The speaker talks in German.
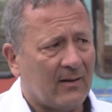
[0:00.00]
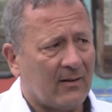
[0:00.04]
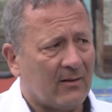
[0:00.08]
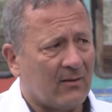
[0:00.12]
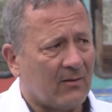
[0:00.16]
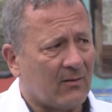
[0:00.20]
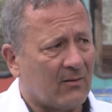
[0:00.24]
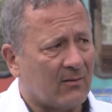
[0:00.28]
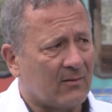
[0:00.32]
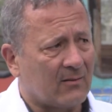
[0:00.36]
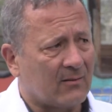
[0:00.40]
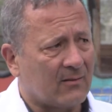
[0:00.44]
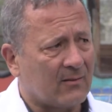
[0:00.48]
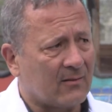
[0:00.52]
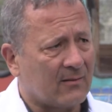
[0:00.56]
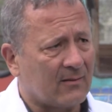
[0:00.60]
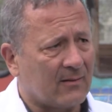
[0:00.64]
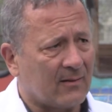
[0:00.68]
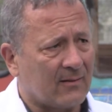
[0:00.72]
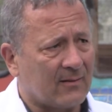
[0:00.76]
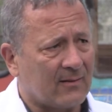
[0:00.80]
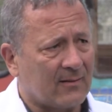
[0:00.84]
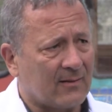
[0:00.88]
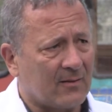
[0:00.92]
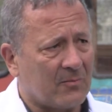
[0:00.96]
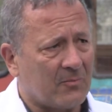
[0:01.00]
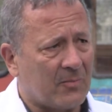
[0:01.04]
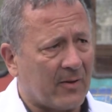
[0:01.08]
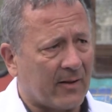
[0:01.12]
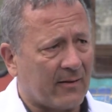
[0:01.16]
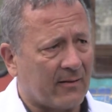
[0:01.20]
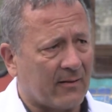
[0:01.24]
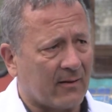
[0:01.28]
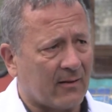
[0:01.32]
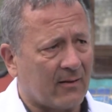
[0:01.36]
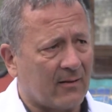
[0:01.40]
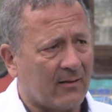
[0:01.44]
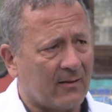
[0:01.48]
Und das
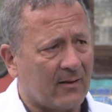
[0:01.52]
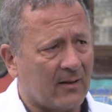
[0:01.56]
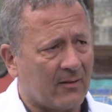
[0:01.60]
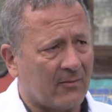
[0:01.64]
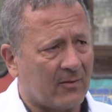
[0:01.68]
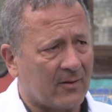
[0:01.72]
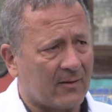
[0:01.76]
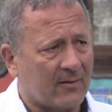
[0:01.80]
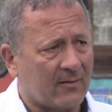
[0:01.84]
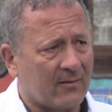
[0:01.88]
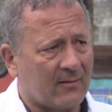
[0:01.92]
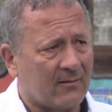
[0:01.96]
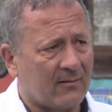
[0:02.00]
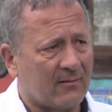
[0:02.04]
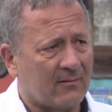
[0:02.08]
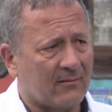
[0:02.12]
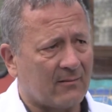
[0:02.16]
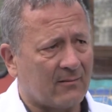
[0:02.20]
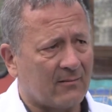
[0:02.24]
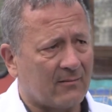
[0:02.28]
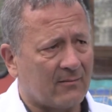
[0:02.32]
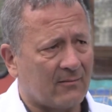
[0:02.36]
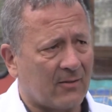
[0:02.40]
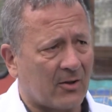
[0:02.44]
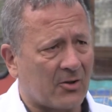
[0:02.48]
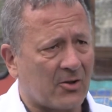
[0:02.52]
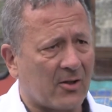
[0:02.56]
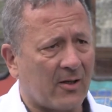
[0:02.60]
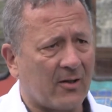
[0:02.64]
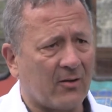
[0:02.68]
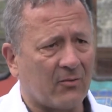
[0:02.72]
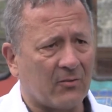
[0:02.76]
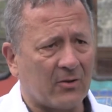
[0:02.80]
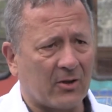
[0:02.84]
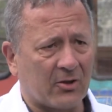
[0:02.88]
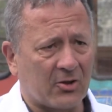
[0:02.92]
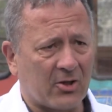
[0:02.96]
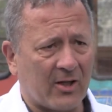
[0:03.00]
Impact der Kinder wird
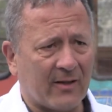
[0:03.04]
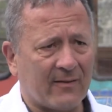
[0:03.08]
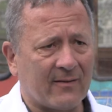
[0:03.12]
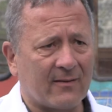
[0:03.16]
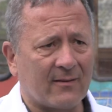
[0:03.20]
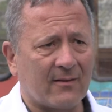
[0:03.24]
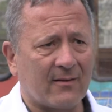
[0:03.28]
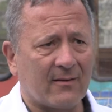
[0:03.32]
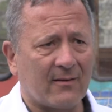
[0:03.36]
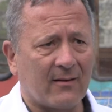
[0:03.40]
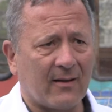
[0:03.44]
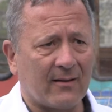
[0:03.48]
wahrscheinlich unterschätzt.